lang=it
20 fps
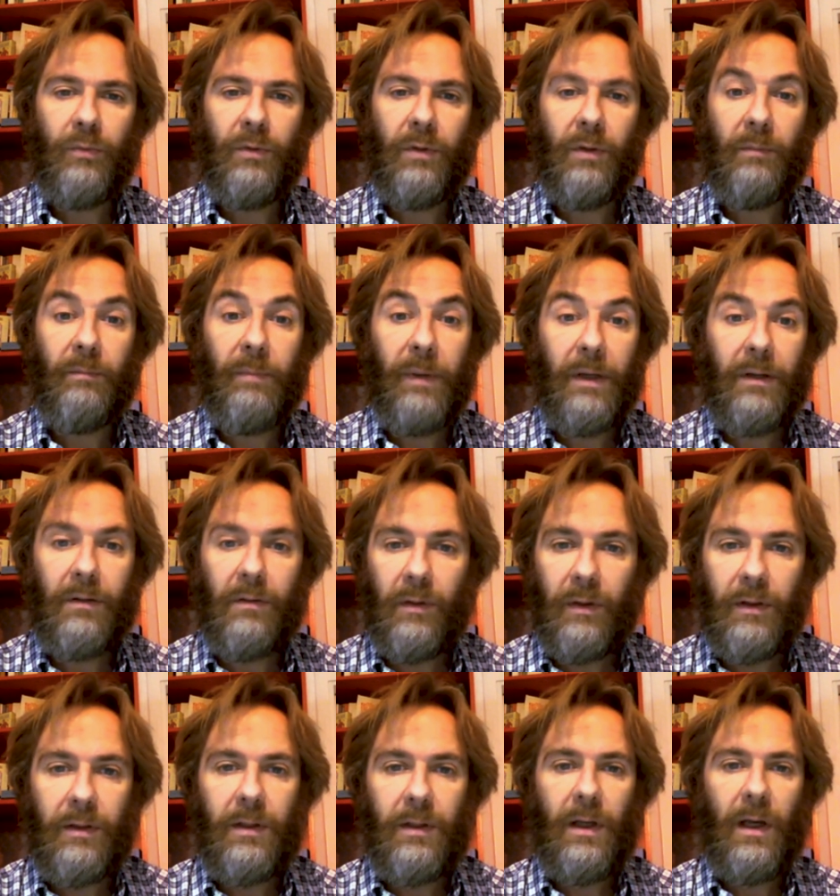Penso che
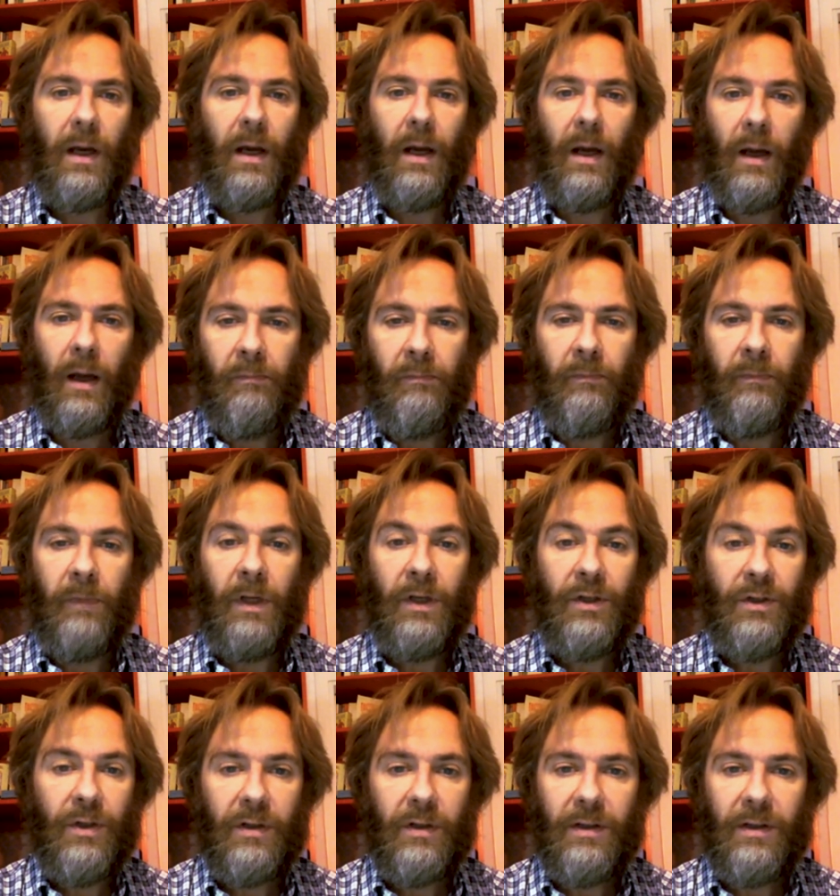sia mh, mm,
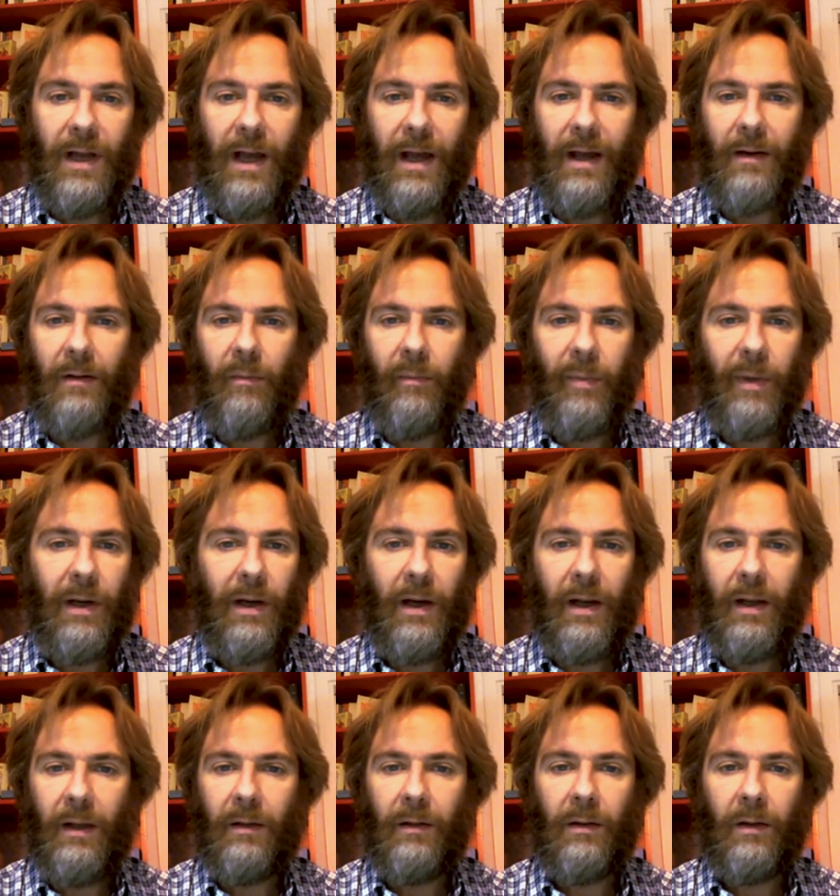necessario,
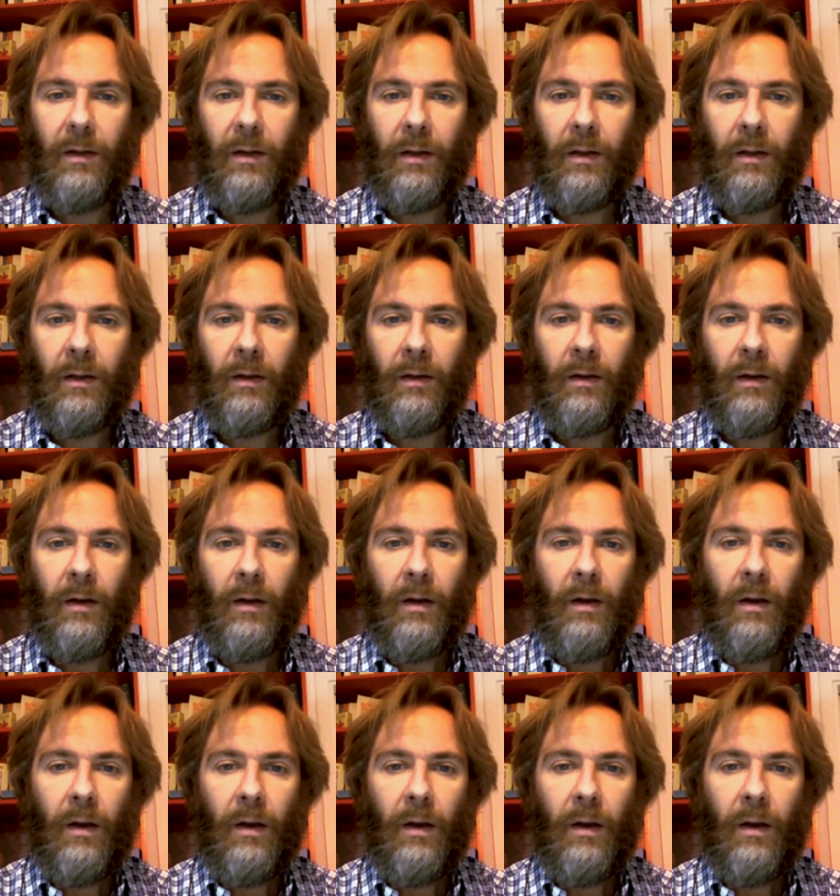impellente